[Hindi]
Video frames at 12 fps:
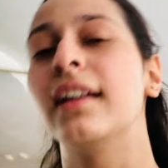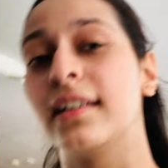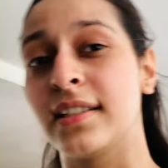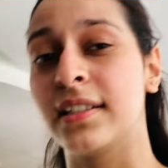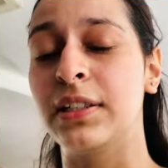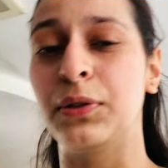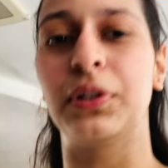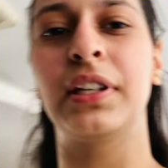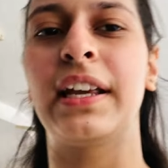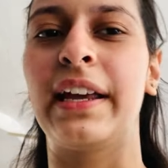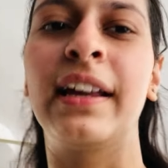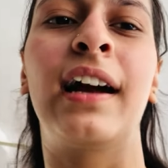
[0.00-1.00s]
क्लासेस नहीं होती
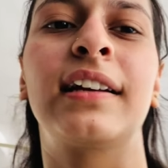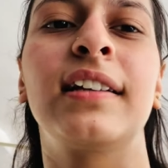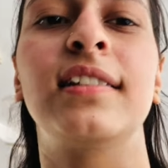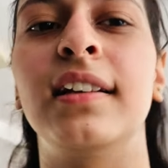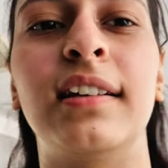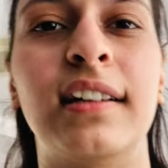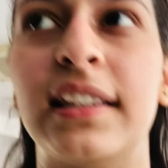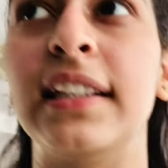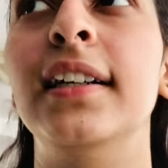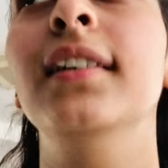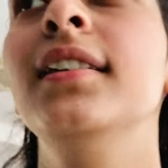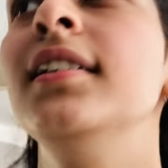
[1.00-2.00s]
यहीं आके चिल करते
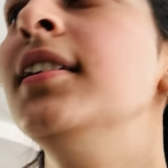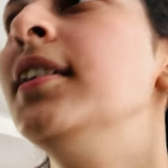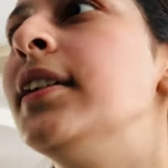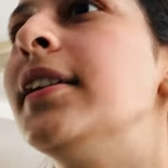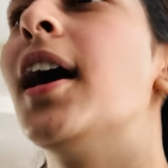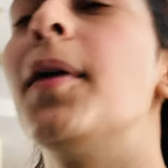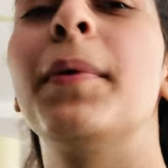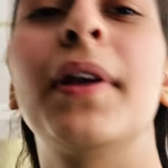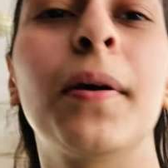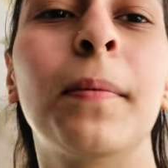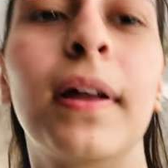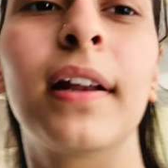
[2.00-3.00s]
हैं यहाँ पर है
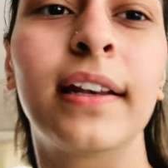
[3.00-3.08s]
हमारा